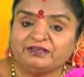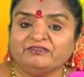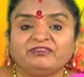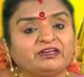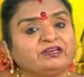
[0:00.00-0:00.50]

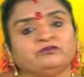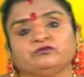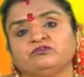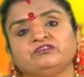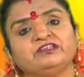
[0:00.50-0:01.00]
ఎంతటి
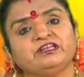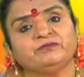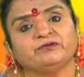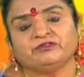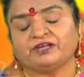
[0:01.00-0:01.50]
దుస్థితిని
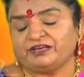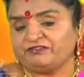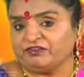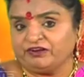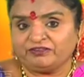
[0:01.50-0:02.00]
పొందాయి
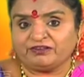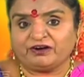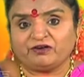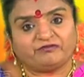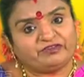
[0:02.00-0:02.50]

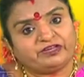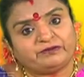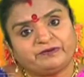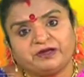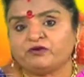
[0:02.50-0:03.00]
చరిత్రలో
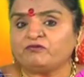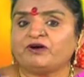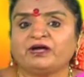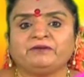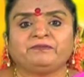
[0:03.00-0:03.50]
వీరి పేరు
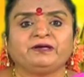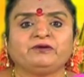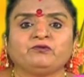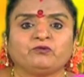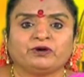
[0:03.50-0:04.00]
వారి
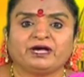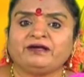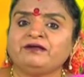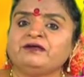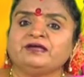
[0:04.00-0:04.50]
పేరు కూడా
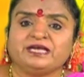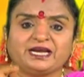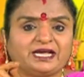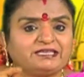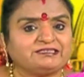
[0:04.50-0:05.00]

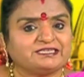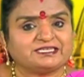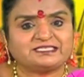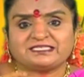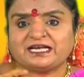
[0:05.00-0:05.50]
ఎలా
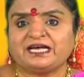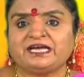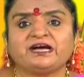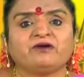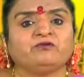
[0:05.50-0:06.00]

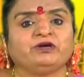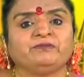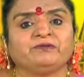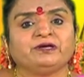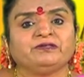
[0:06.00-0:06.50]
చిరస్థాయిగా
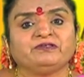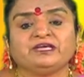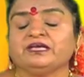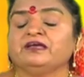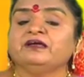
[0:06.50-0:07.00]

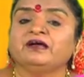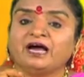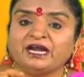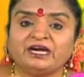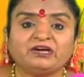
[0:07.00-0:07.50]
ఉండిపోయింది
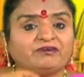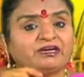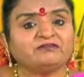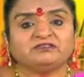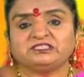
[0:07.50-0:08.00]

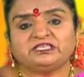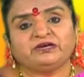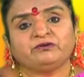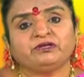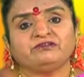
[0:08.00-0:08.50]
అన్నటువంటి
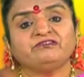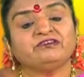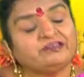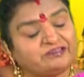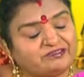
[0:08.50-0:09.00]
విషయం
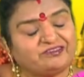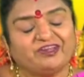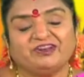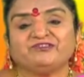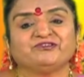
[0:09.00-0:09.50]
గురించి
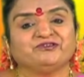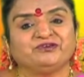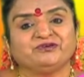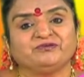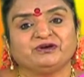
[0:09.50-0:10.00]

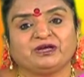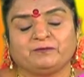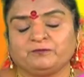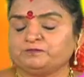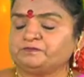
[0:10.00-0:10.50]
తెలుసుకుంటూ
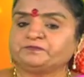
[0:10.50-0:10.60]
ఉన్నాము